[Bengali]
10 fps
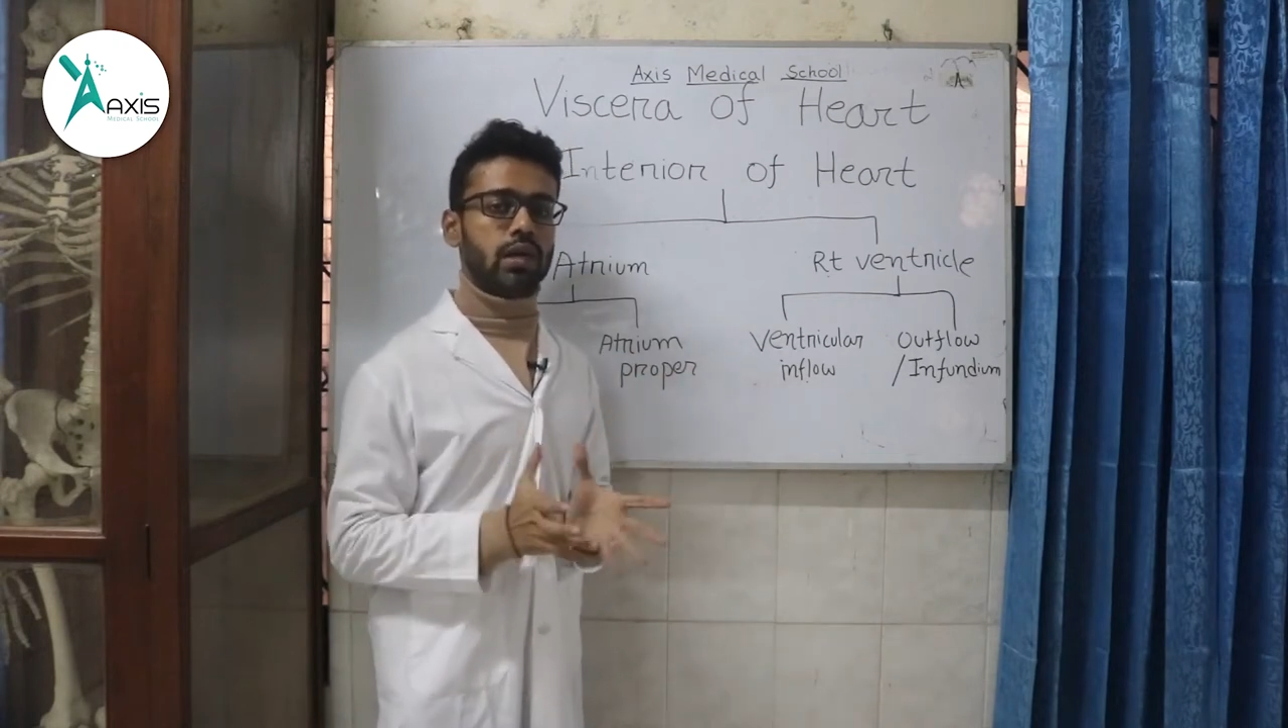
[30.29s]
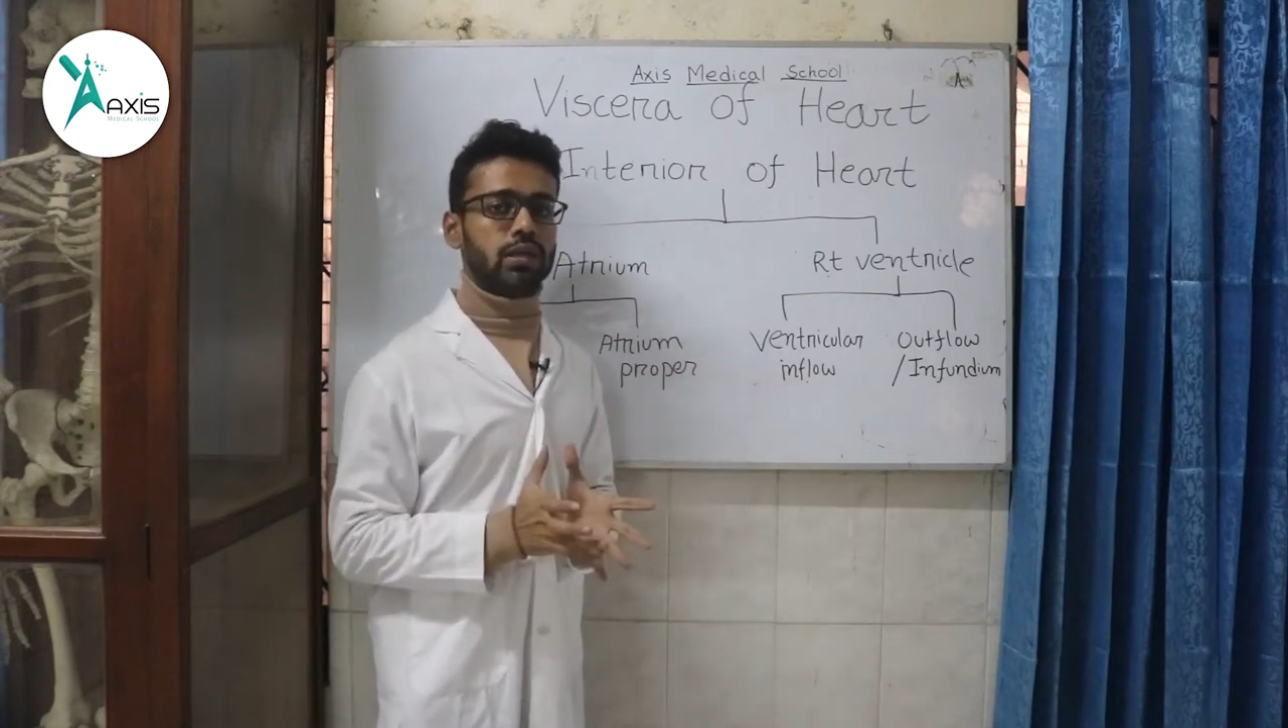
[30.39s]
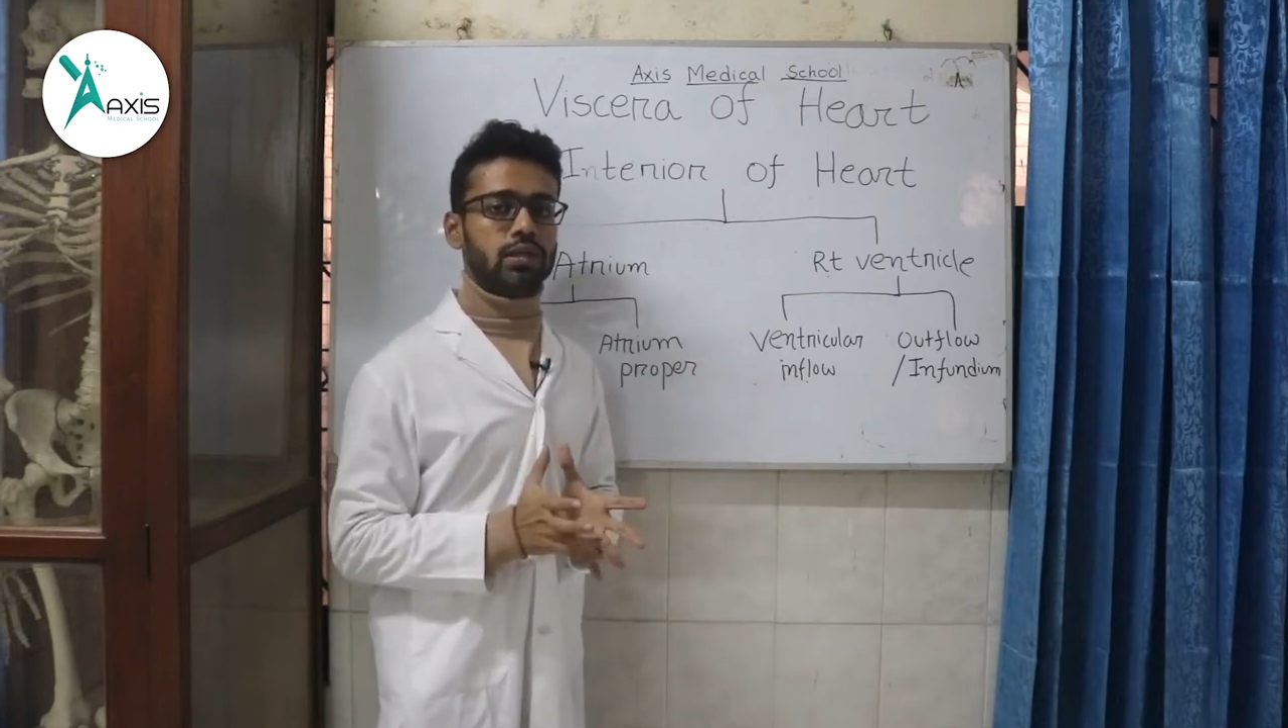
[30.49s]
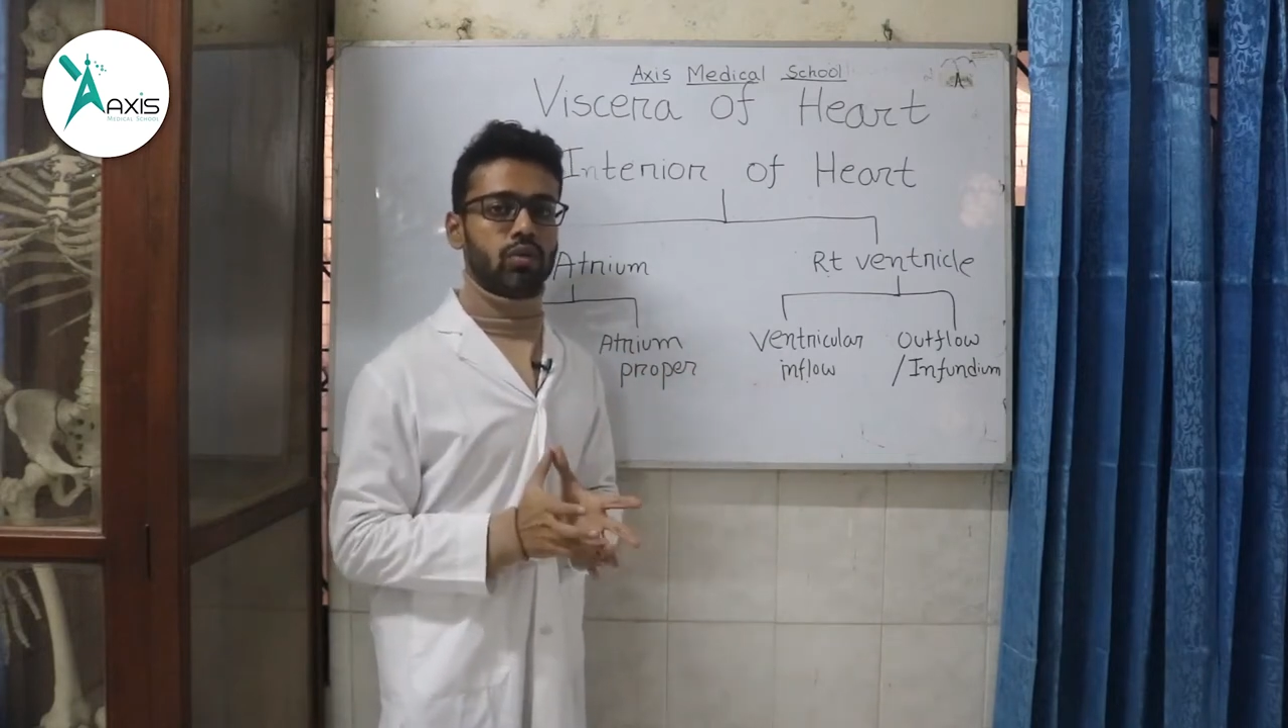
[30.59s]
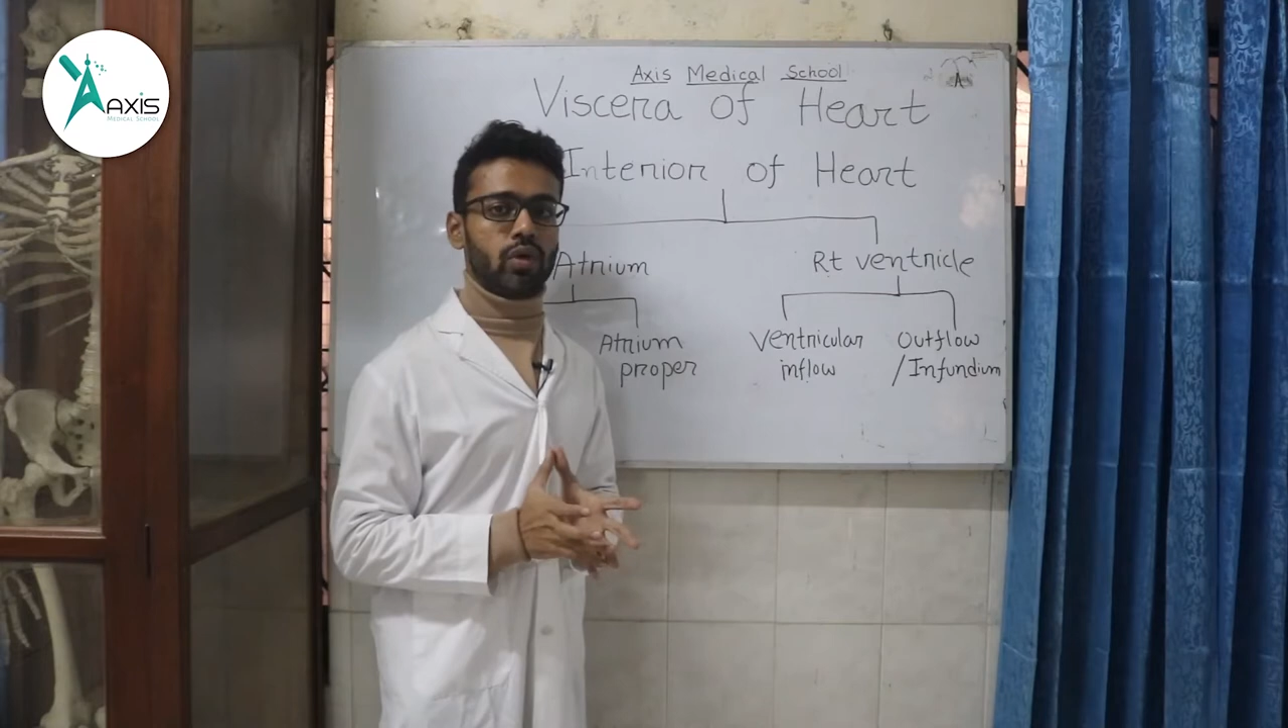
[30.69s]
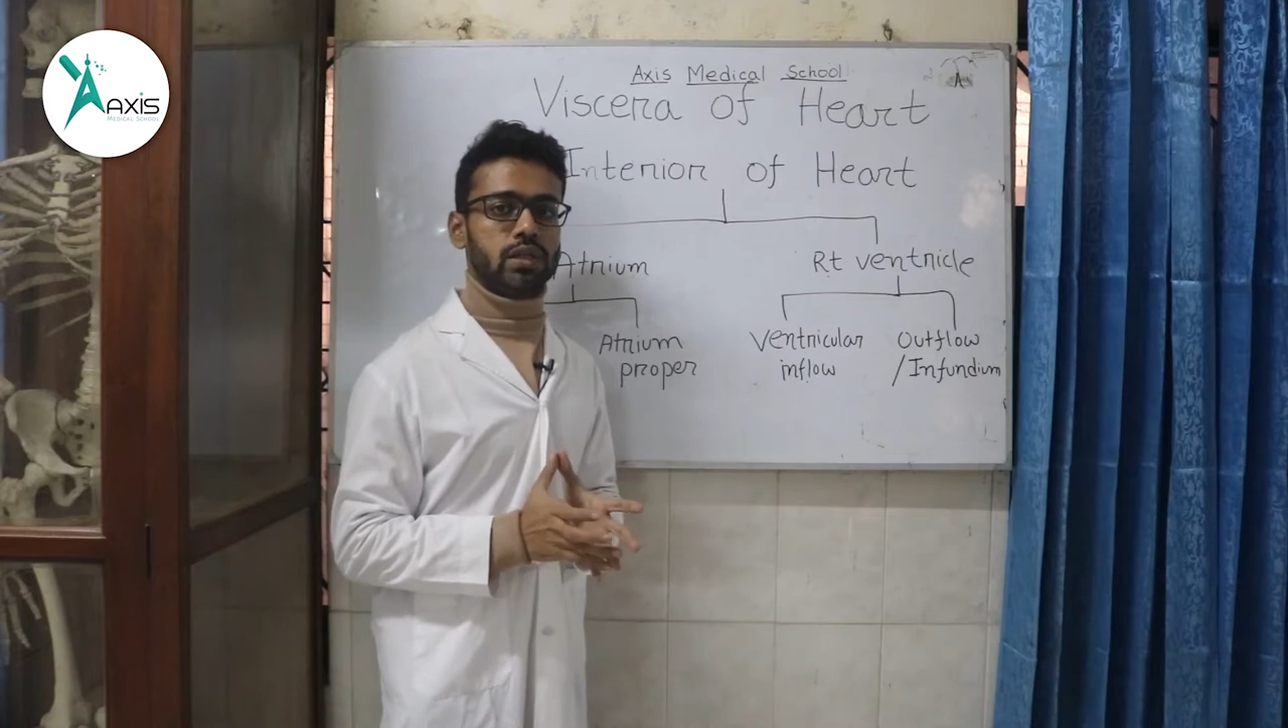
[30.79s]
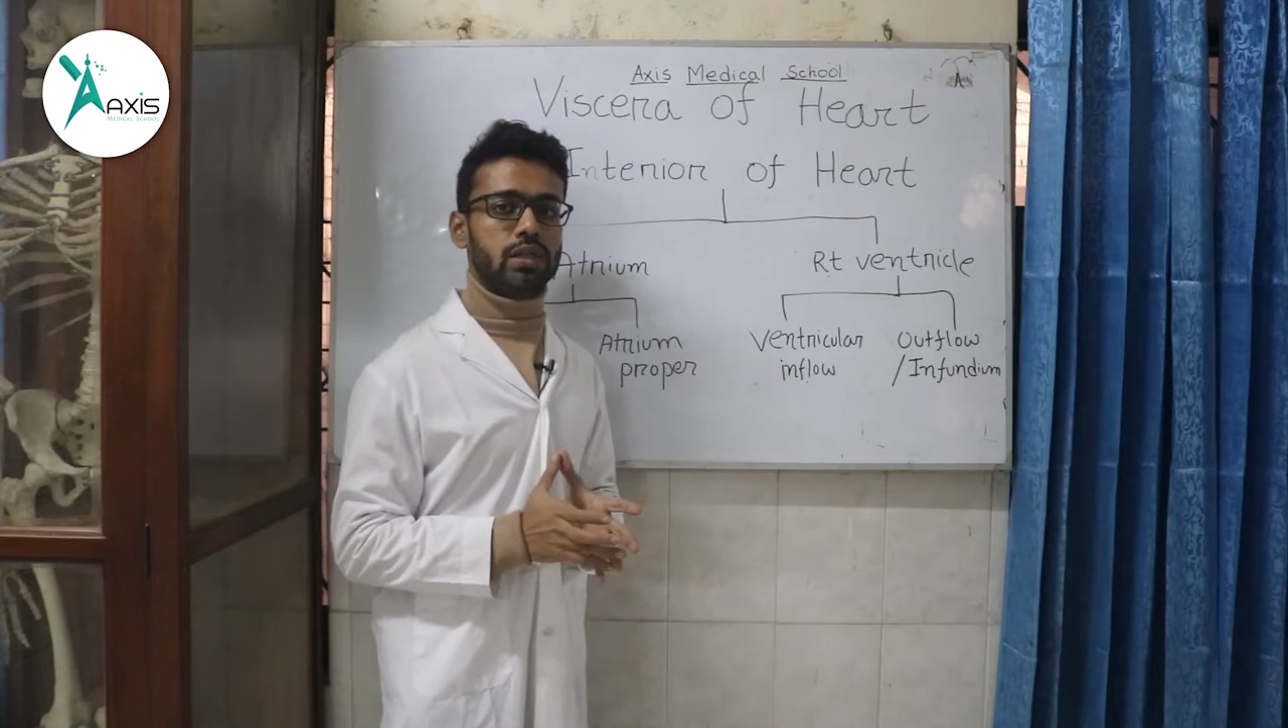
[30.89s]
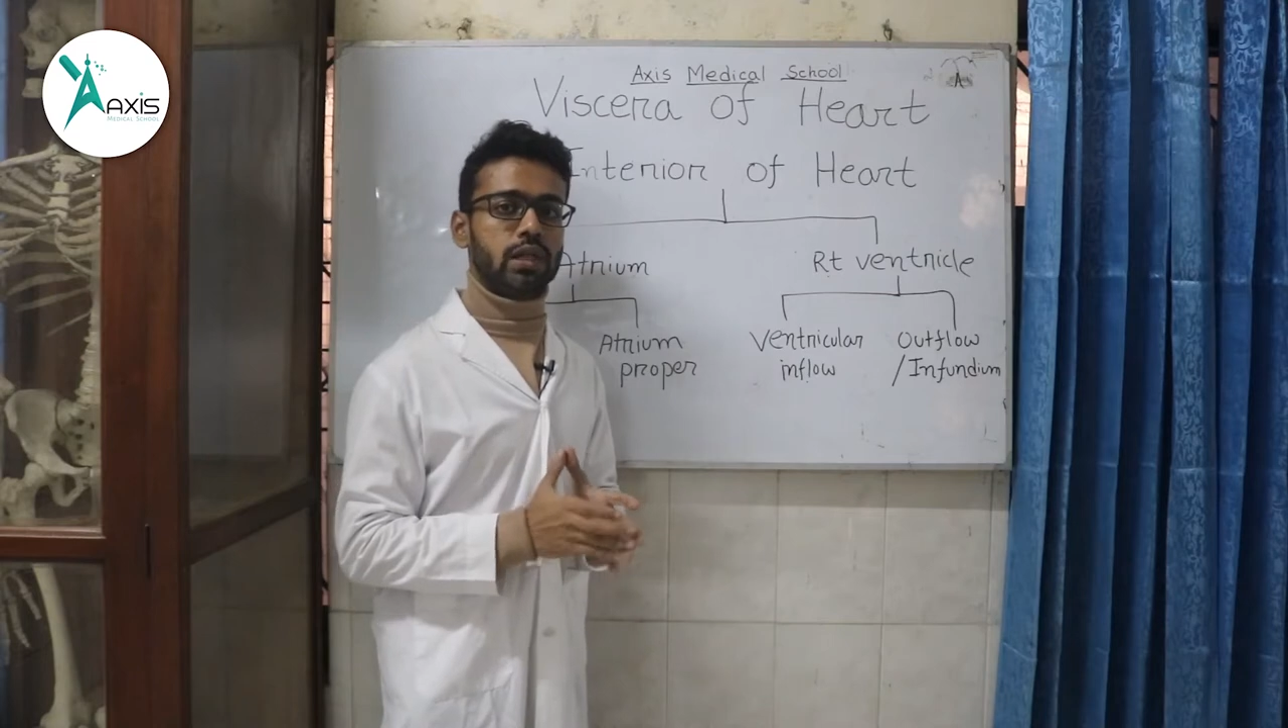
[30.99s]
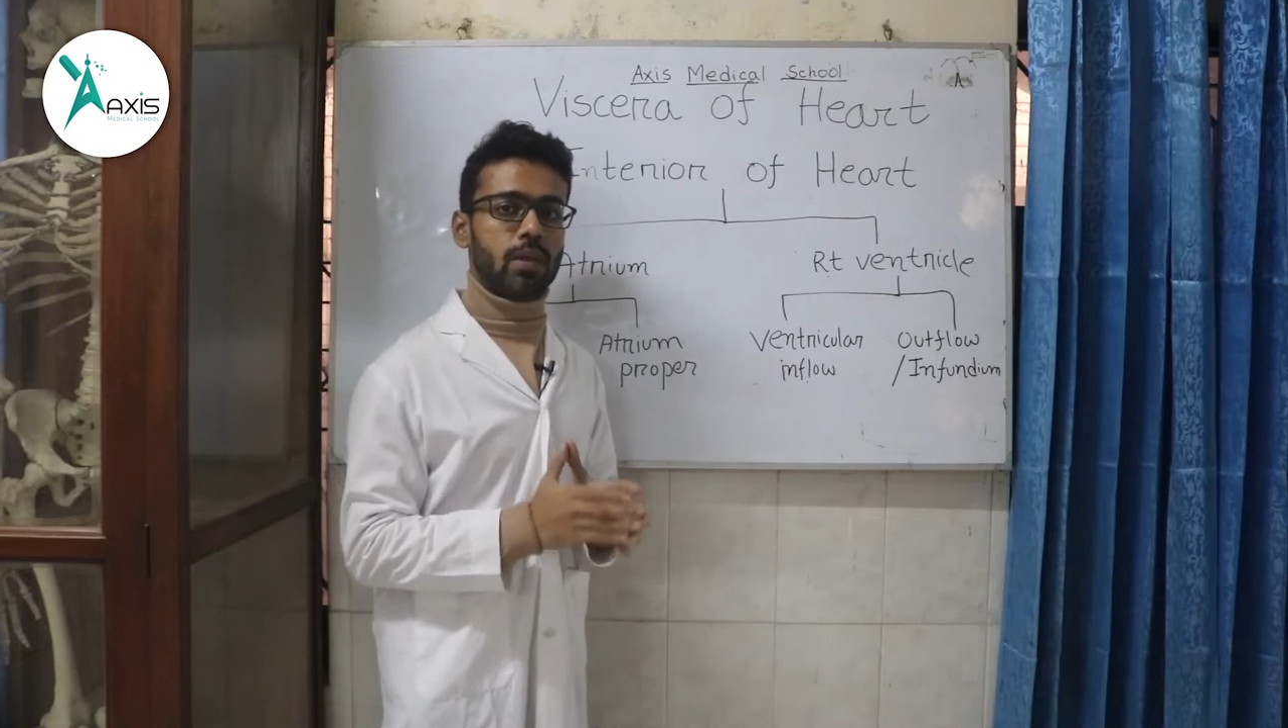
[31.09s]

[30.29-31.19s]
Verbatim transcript: স্ট্রাকচার রয়েছে